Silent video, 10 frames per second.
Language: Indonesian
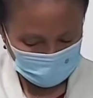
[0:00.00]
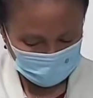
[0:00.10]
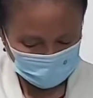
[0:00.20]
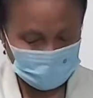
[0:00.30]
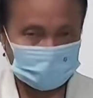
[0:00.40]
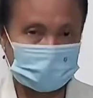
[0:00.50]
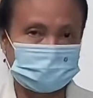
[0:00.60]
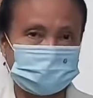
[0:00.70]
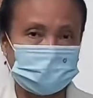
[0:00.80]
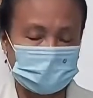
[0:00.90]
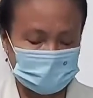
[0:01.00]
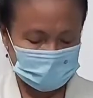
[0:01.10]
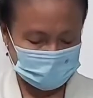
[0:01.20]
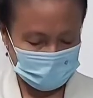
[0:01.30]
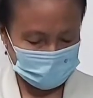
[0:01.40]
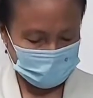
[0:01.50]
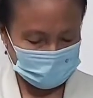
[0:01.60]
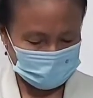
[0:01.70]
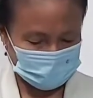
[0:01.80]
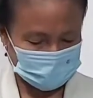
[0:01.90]
begitu berat, ia
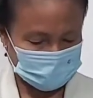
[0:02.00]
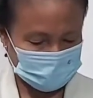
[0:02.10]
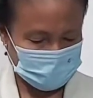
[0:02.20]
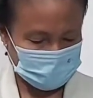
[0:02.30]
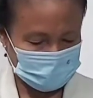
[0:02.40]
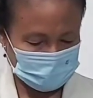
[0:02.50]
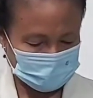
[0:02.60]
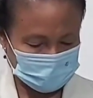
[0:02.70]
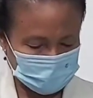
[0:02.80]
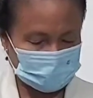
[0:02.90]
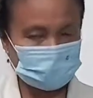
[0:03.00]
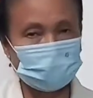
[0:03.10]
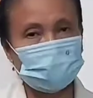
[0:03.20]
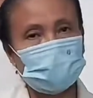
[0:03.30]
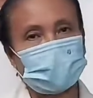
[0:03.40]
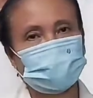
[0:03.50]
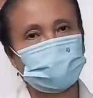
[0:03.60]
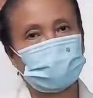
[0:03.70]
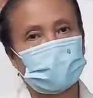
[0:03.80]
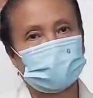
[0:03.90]
yakin akan pertolongan
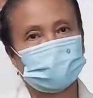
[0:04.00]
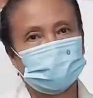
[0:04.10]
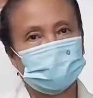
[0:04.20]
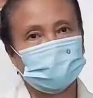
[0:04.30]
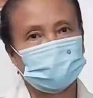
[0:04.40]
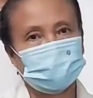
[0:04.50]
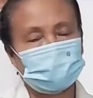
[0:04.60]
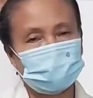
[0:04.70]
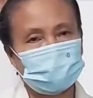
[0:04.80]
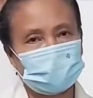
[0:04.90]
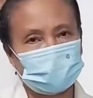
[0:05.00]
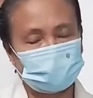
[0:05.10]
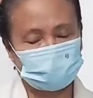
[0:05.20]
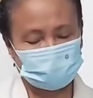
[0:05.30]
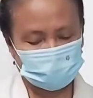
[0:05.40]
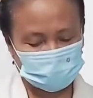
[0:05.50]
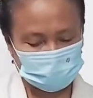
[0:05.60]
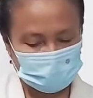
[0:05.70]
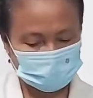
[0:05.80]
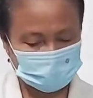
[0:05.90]
Tuhan yang begitu
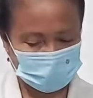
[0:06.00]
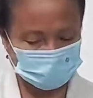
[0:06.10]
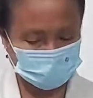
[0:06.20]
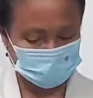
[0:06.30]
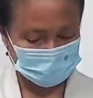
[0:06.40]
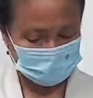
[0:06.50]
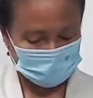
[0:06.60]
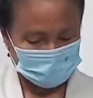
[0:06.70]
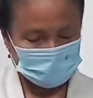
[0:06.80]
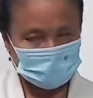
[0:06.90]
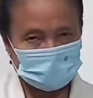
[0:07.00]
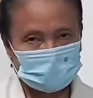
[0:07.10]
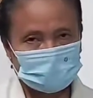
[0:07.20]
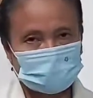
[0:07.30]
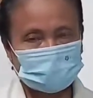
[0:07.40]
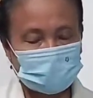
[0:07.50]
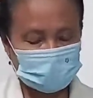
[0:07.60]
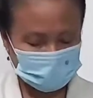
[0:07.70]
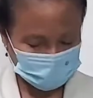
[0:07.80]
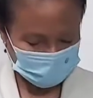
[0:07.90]
dahsyat.
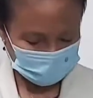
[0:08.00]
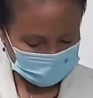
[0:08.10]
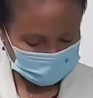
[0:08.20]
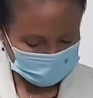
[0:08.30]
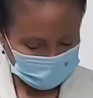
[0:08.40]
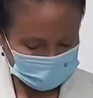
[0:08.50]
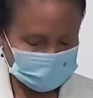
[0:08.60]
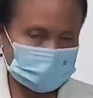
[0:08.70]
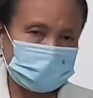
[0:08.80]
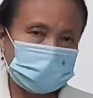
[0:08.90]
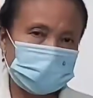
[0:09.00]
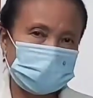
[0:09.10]
Saudara-saudari terkasih,